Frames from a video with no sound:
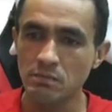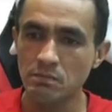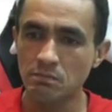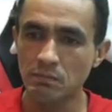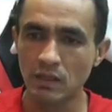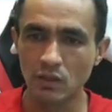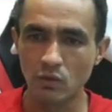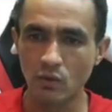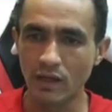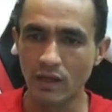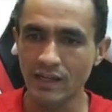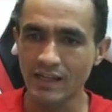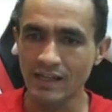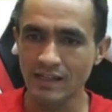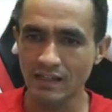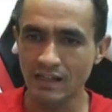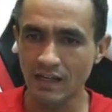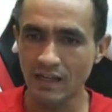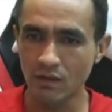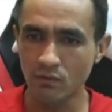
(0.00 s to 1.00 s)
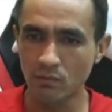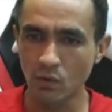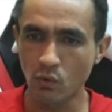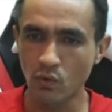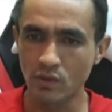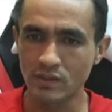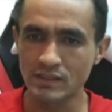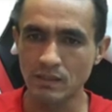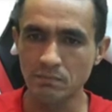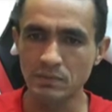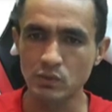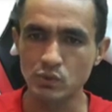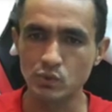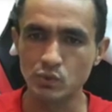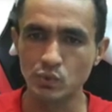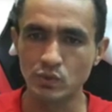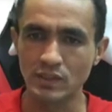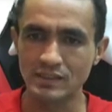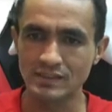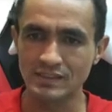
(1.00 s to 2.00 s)
mano, é uma coisa
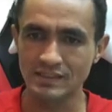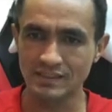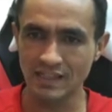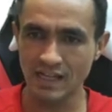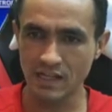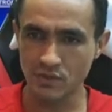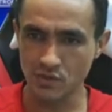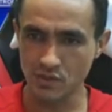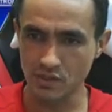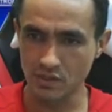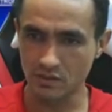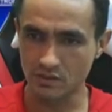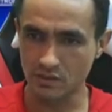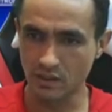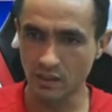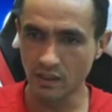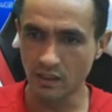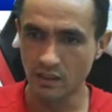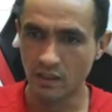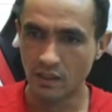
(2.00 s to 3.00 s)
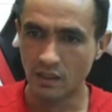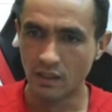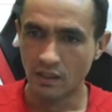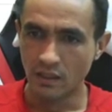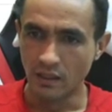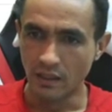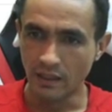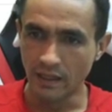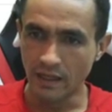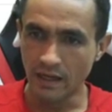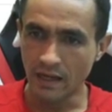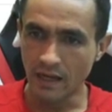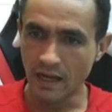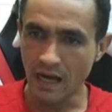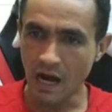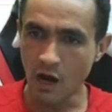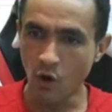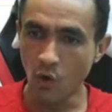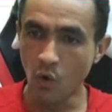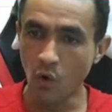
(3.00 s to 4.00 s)
absurda essas cartinhas, né? É,
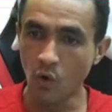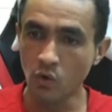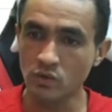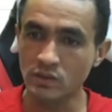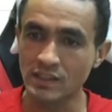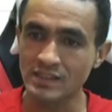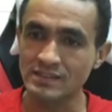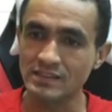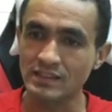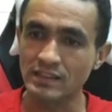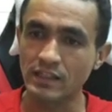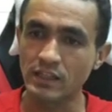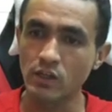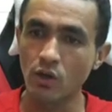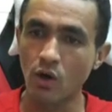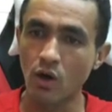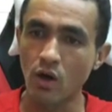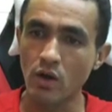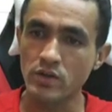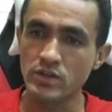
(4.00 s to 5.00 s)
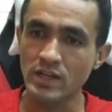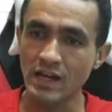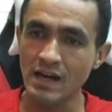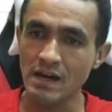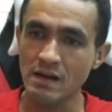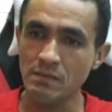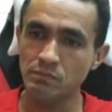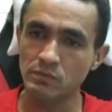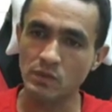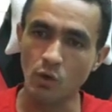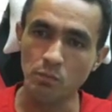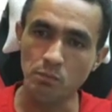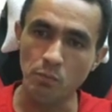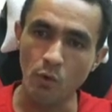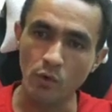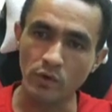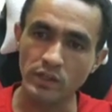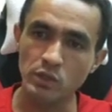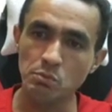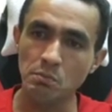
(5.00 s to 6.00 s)
outras aqui ó, já estão tá um
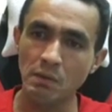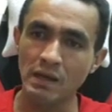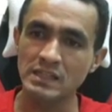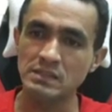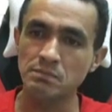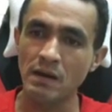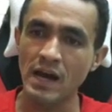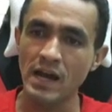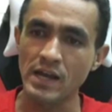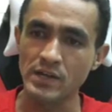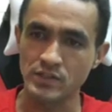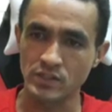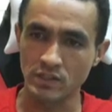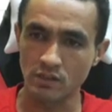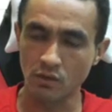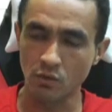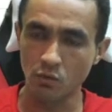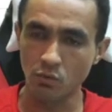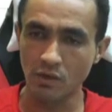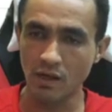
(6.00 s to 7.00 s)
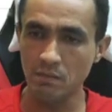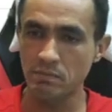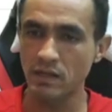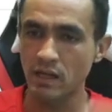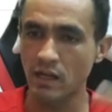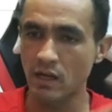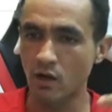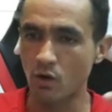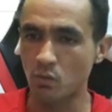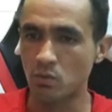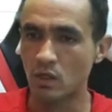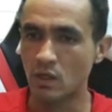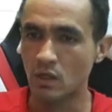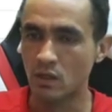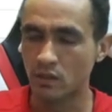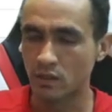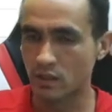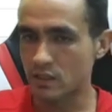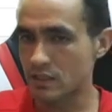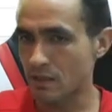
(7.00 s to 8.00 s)
pouquinho mais baixo. Então o Gabriel,
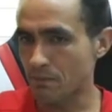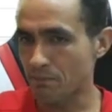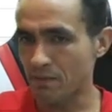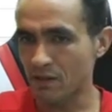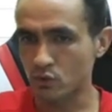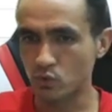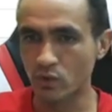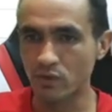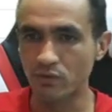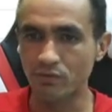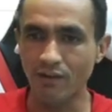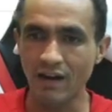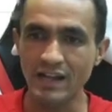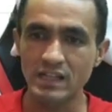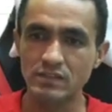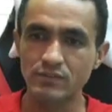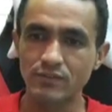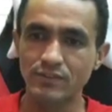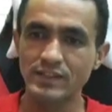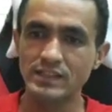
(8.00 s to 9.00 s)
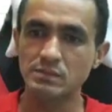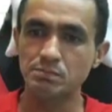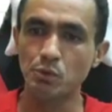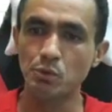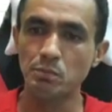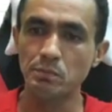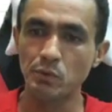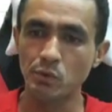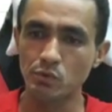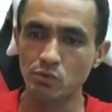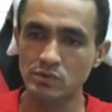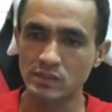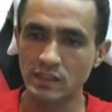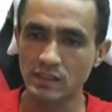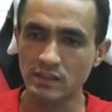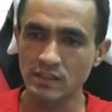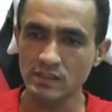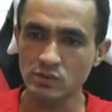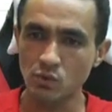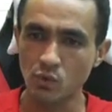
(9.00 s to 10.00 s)
que já passou várias vezes por
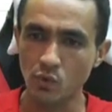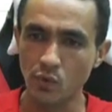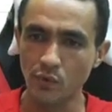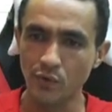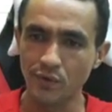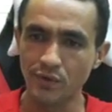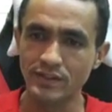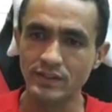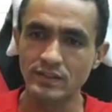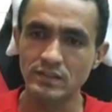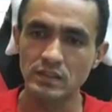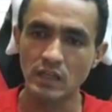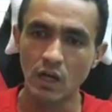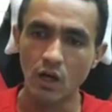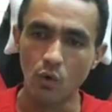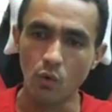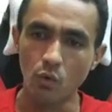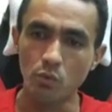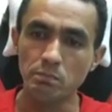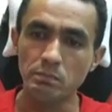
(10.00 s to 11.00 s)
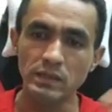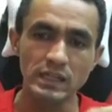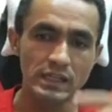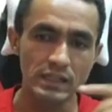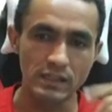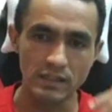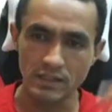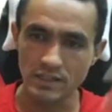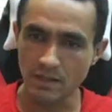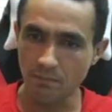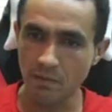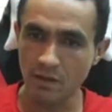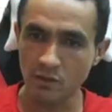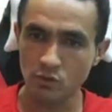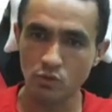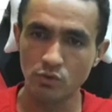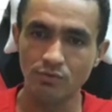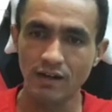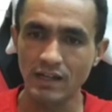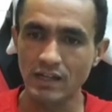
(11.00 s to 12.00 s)
1.200 coins. O Mick já
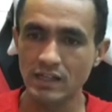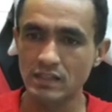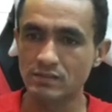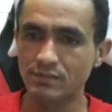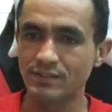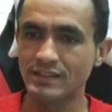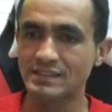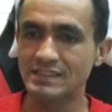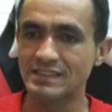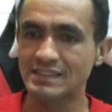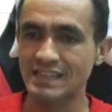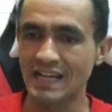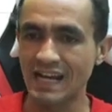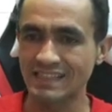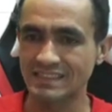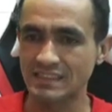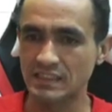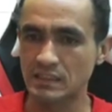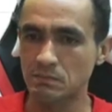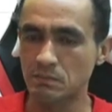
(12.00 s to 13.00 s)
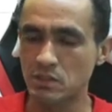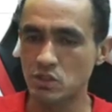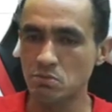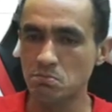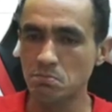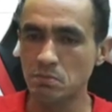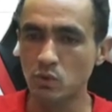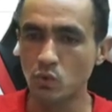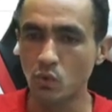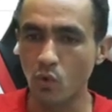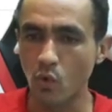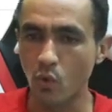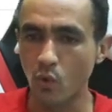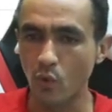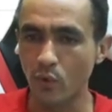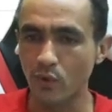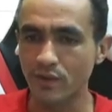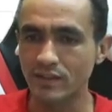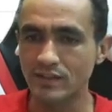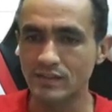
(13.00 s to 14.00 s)
passou várias vezes acima de 1.000
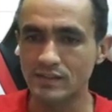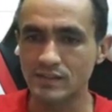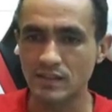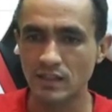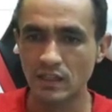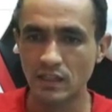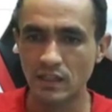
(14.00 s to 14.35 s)
coins.